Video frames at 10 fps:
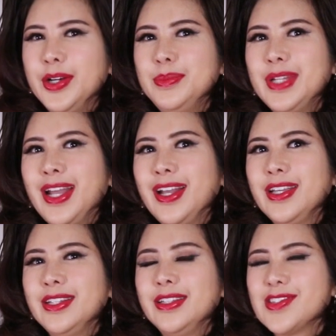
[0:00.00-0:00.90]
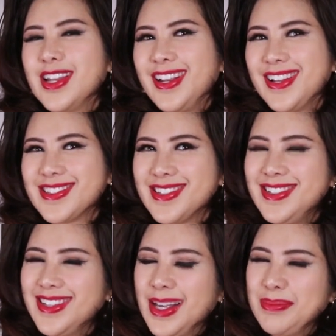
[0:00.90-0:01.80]
Hôm nay Stella sẽ
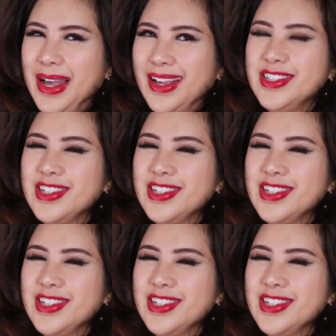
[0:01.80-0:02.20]
đưa các bạn